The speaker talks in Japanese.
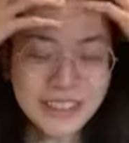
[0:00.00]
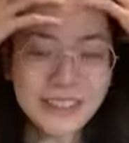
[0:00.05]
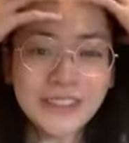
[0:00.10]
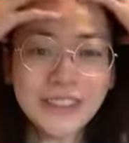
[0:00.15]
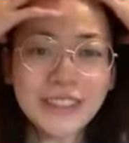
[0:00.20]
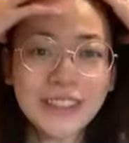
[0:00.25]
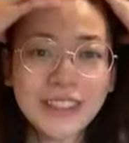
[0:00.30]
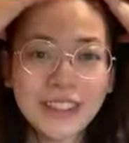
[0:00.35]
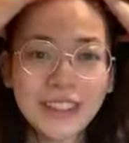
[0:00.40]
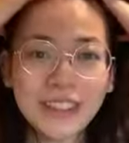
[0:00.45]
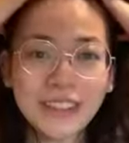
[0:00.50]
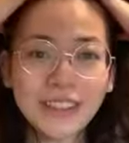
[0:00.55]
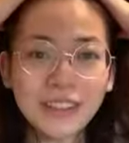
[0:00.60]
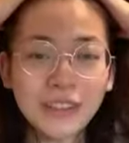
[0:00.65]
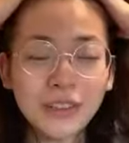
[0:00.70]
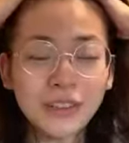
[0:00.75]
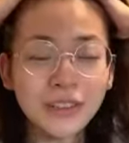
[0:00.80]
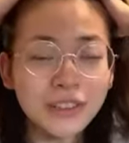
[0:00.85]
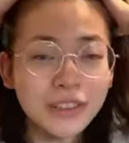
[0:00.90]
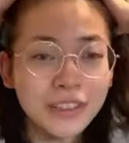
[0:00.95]
もね
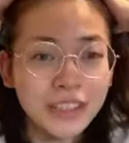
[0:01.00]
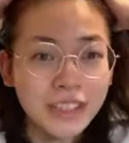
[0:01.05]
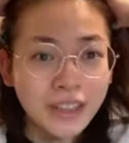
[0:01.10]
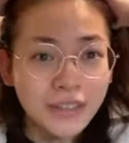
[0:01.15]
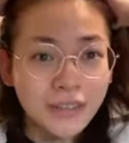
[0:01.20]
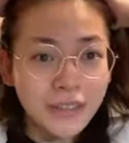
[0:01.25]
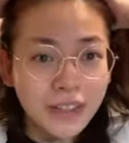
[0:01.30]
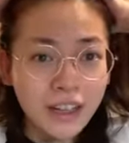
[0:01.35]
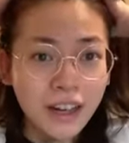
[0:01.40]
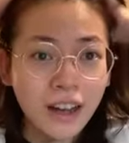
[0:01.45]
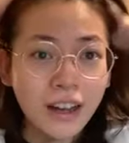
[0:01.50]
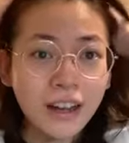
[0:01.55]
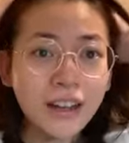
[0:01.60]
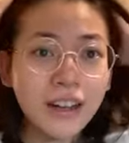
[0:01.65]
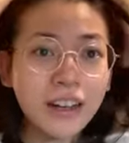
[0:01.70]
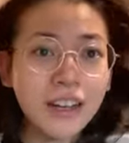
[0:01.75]
夜にあんま考